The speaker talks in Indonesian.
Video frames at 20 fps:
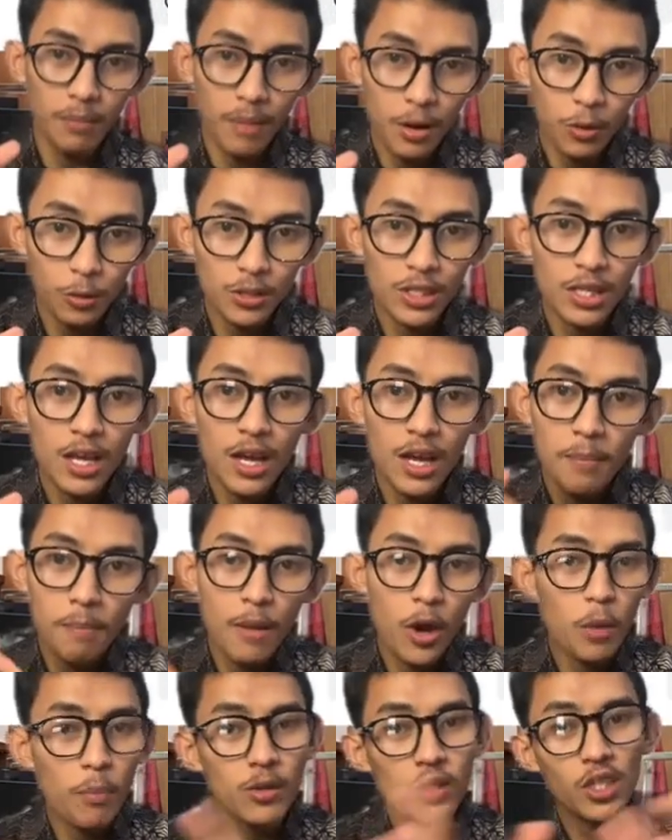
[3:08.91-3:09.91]
bagus
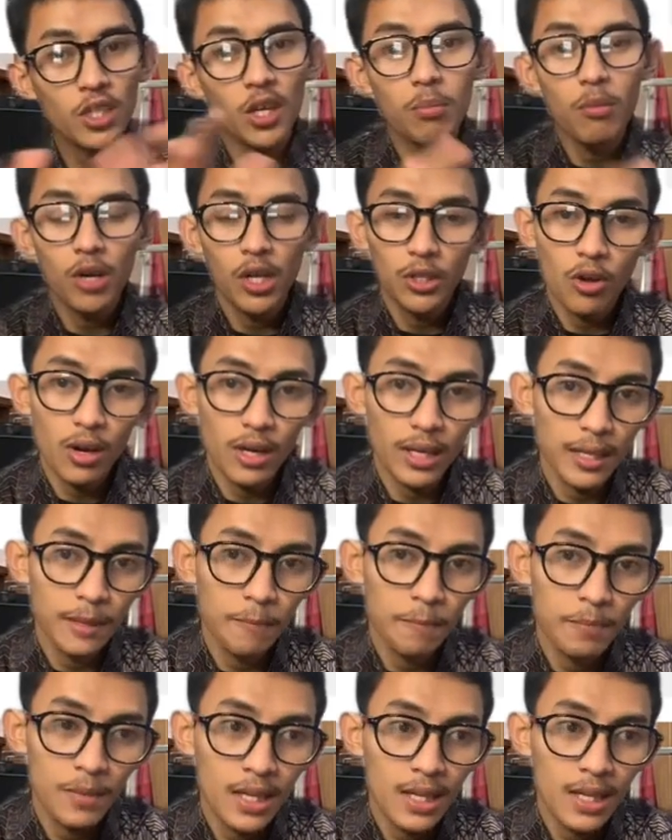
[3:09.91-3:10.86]
baru masuk ke monitoring